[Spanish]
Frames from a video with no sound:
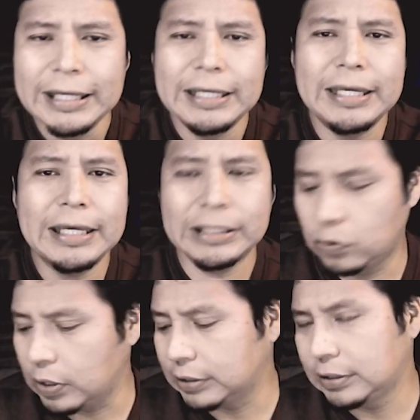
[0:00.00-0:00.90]
Y
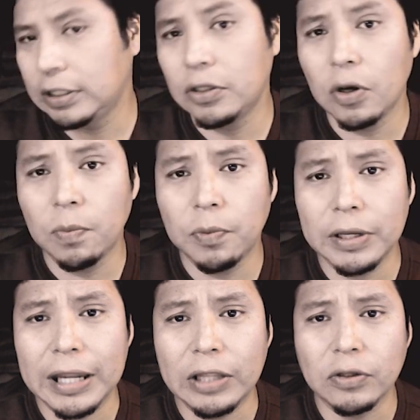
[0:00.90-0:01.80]
esto ha sido
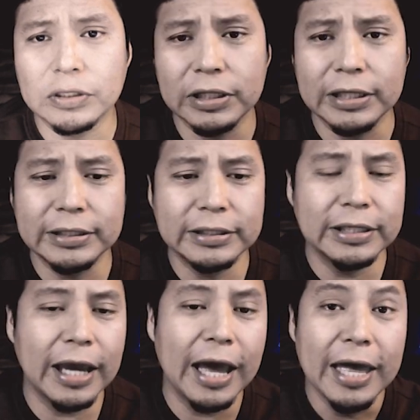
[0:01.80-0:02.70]
pues la
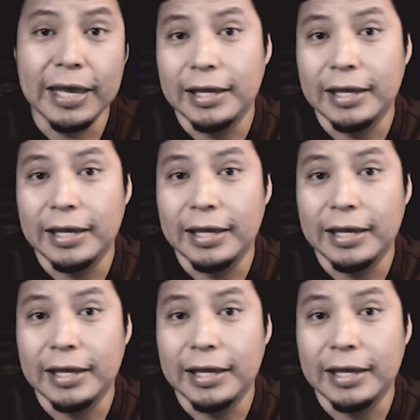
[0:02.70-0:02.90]
noticia